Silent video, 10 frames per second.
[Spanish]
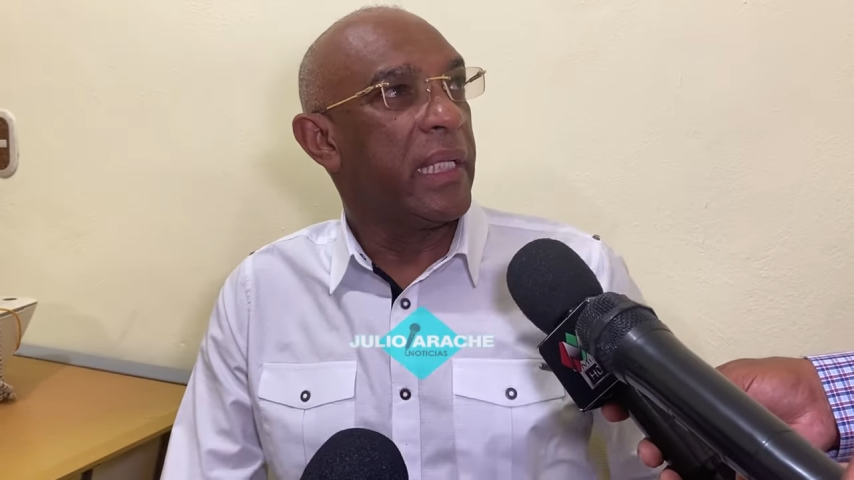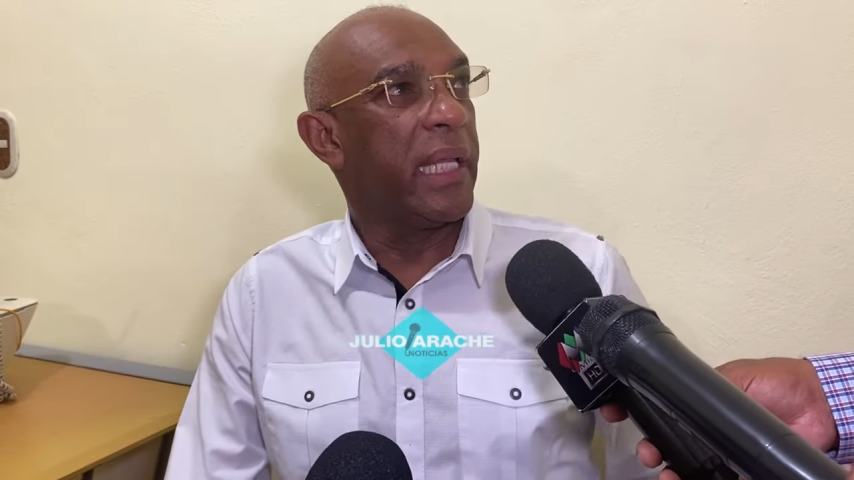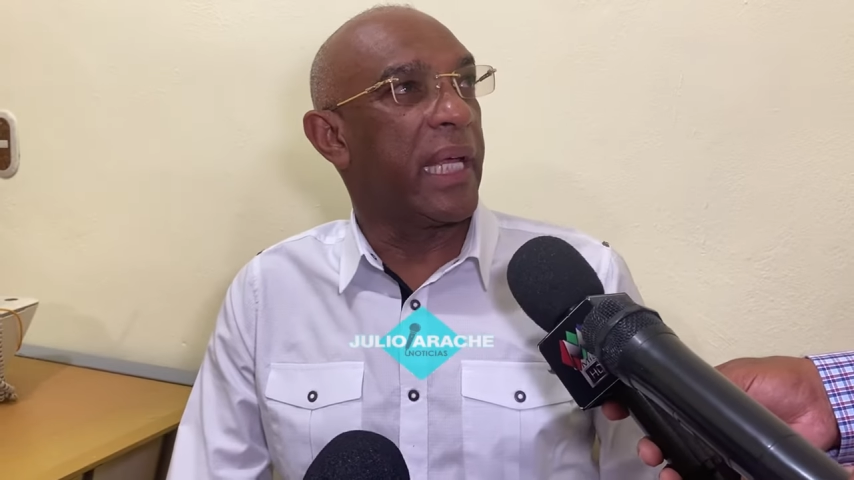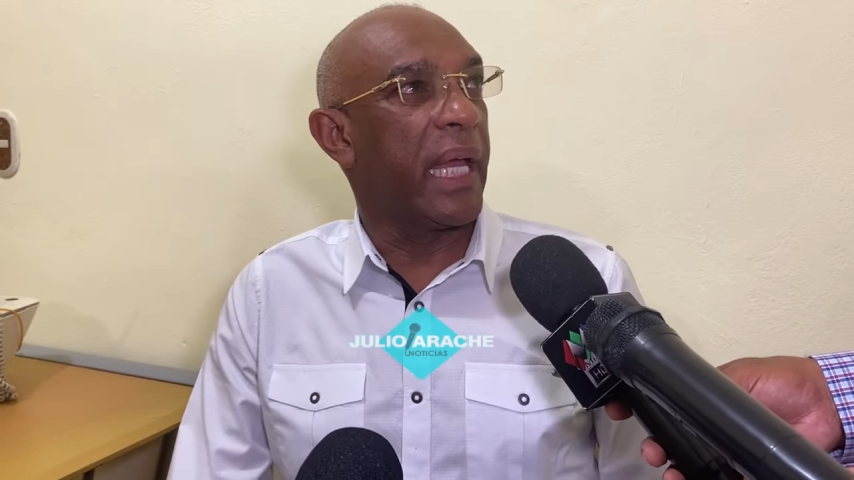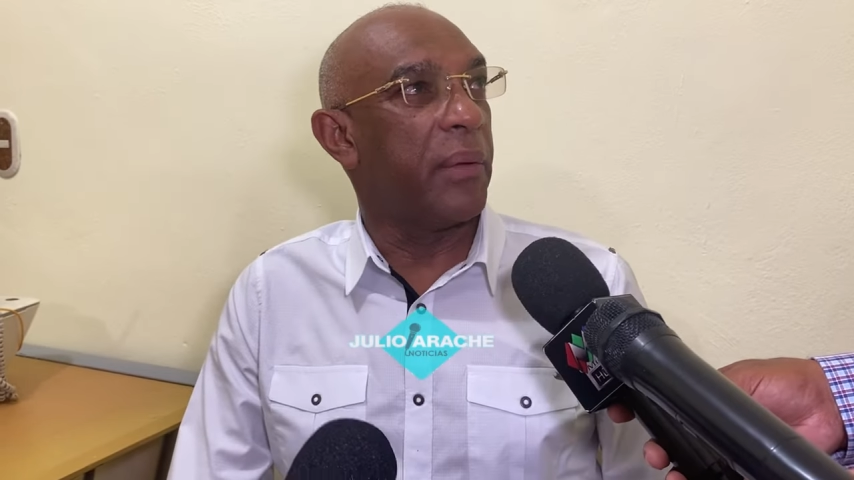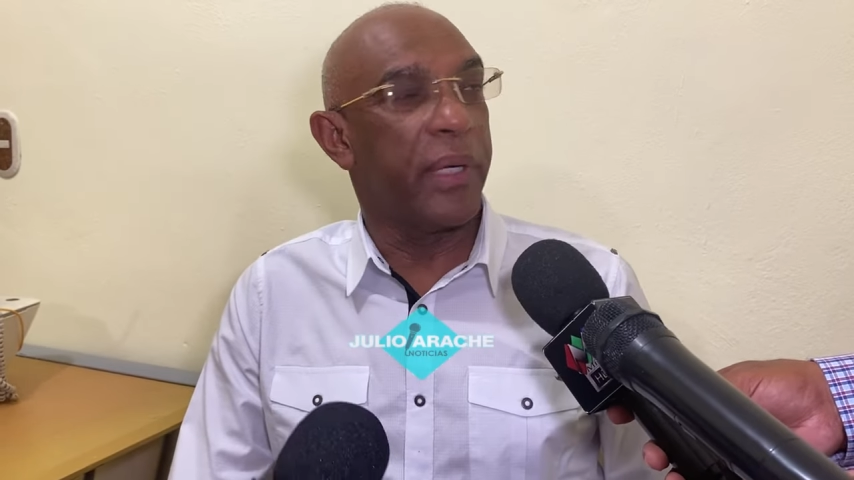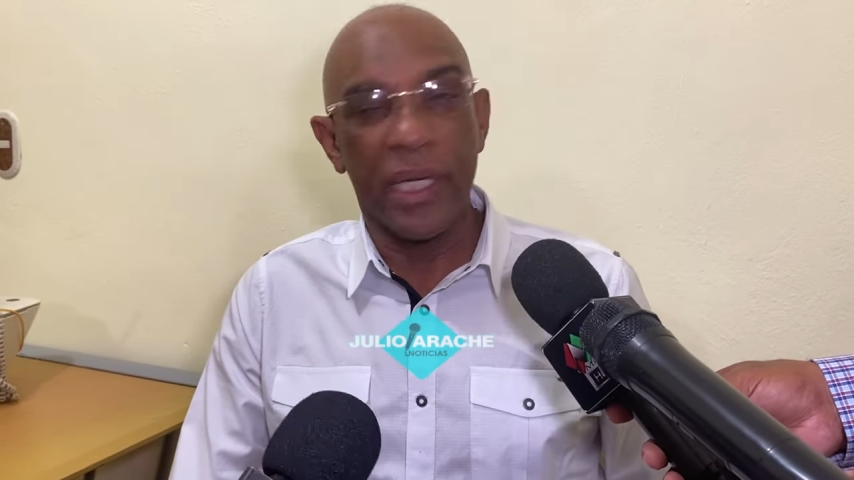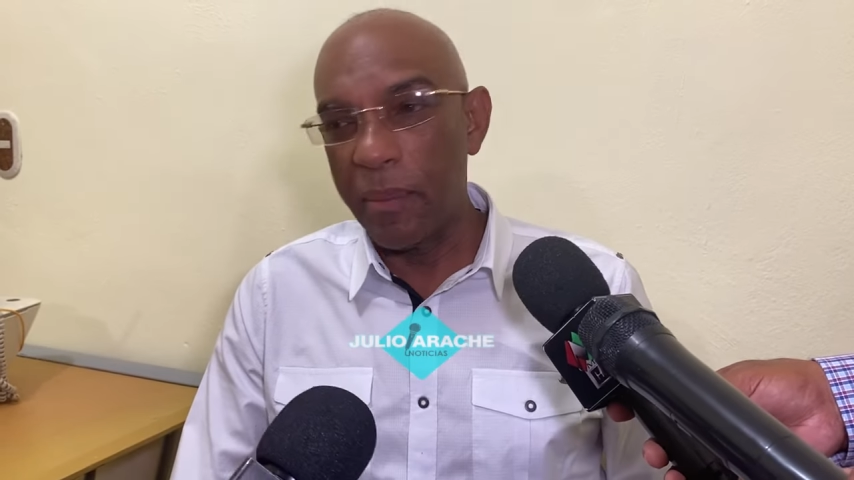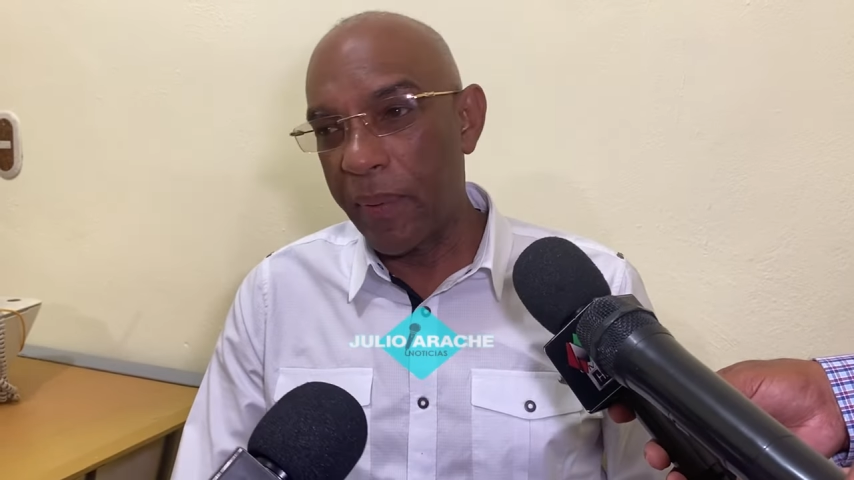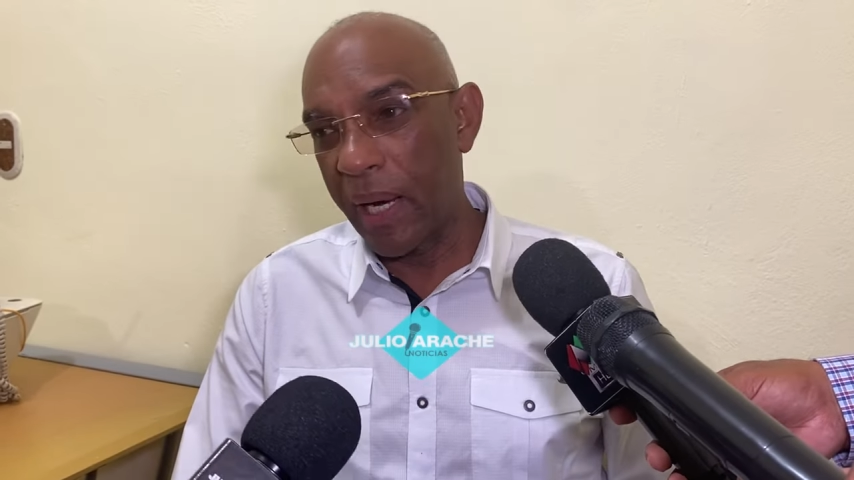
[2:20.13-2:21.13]
de qué
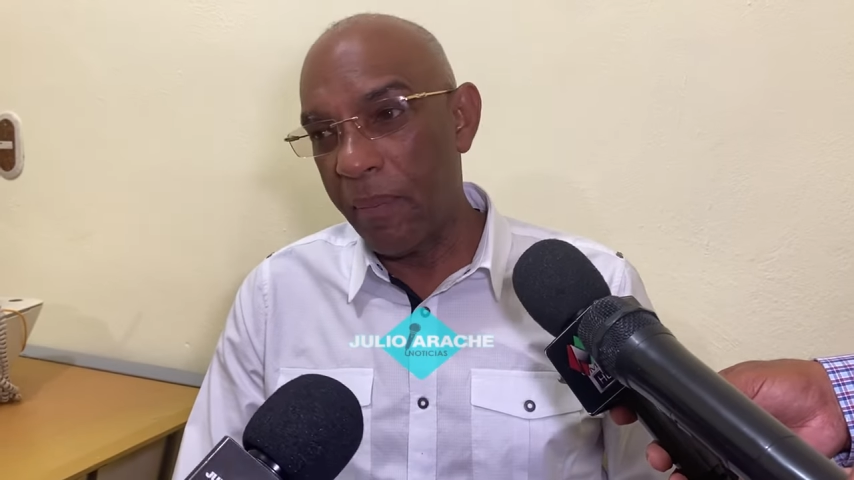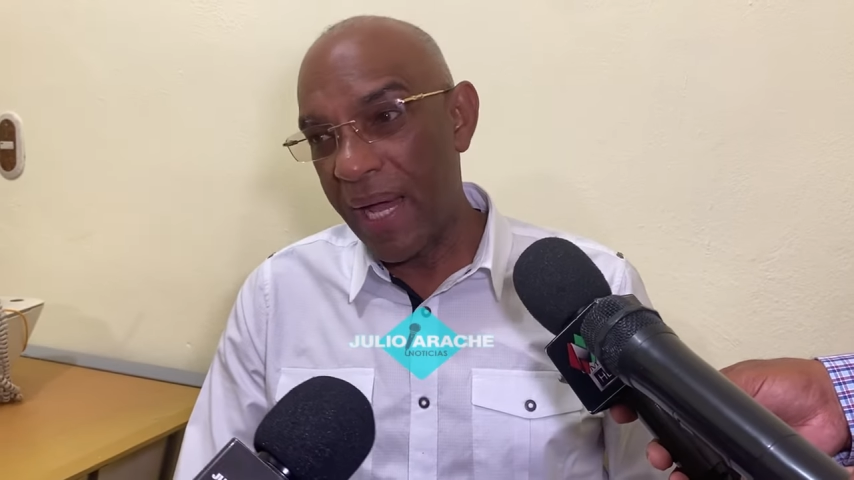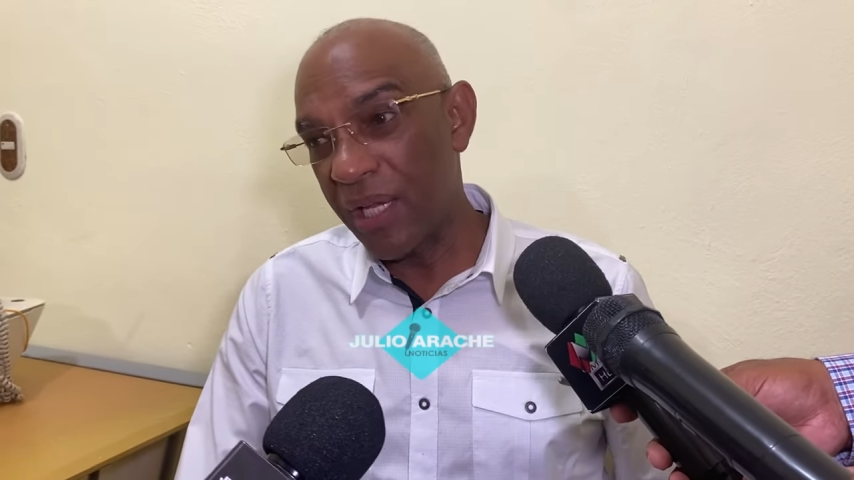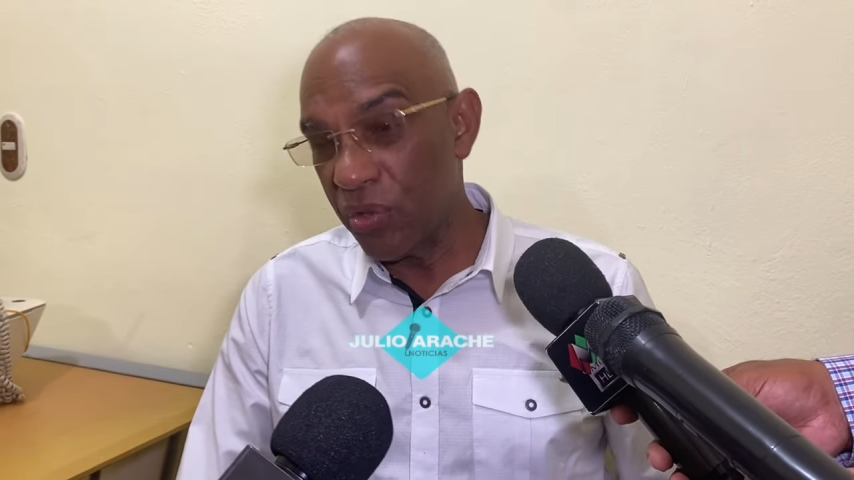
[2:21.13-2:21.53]
viene para más.